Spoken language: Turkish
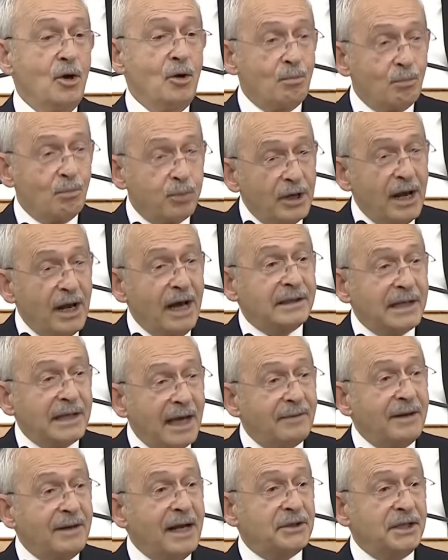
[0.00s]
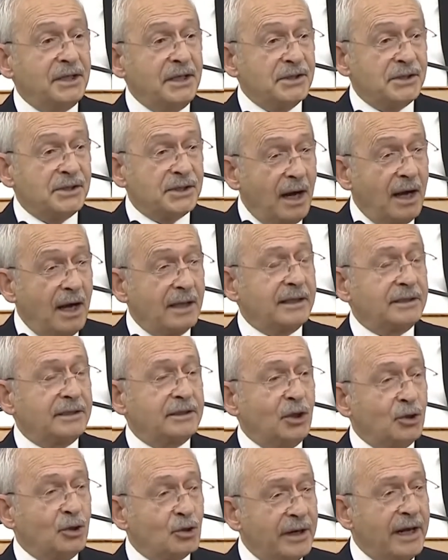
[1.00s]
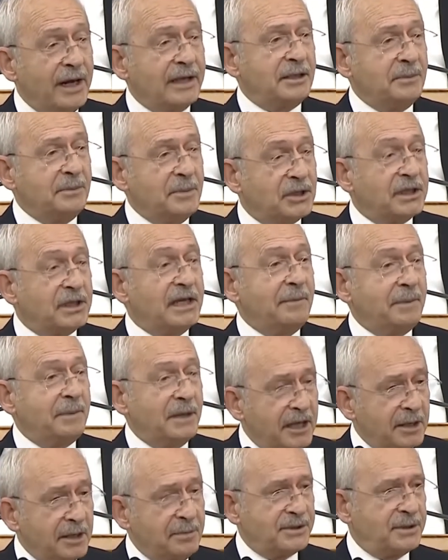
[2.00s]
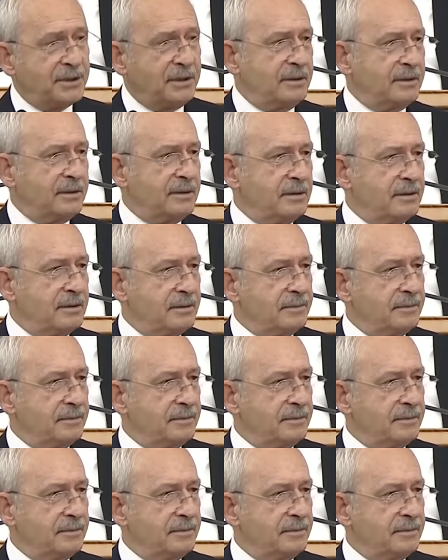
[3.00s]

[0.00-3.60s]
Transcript: Buna devletin sağlıklı yönetimi diyebilir misiniz?